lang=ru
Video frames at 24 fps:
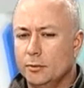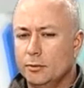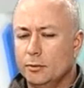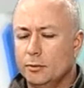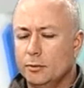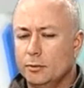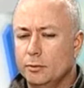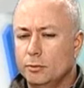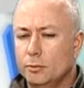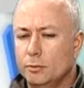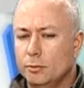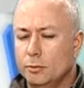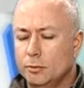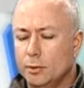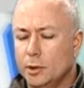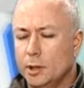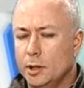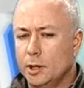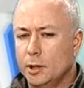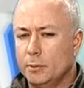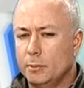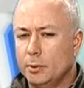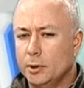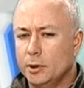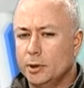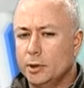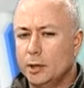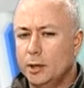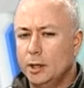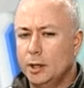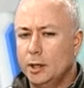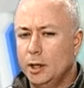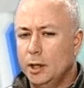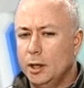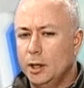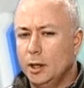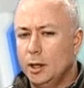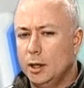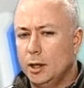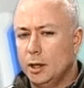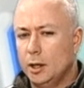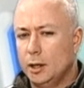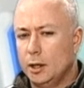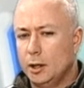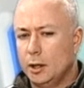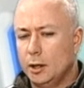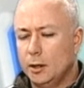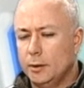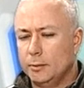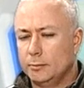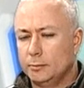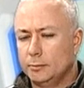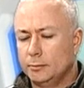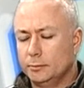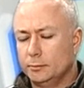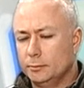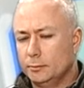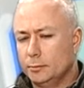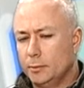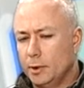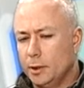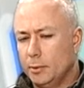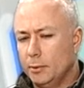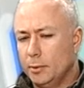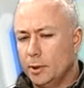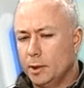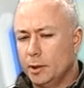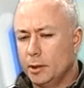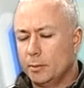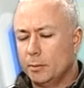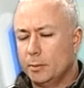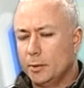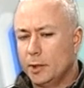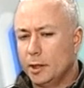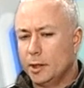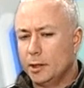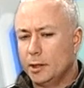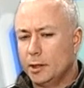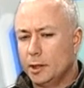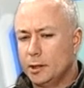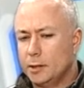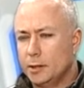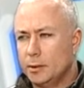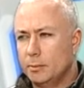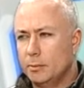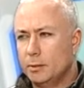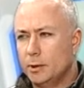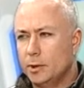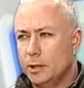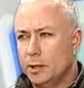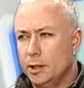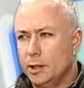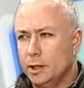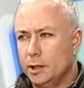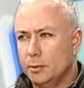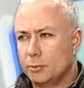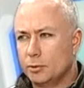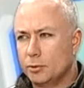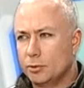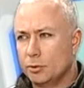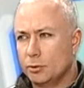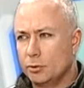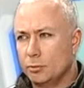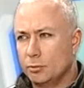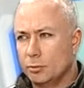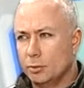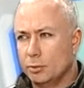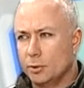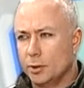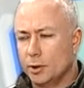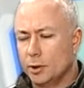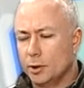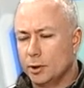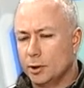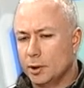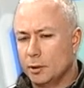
ну, аэропорта эм, ребята прятались за БТРом, шел бой.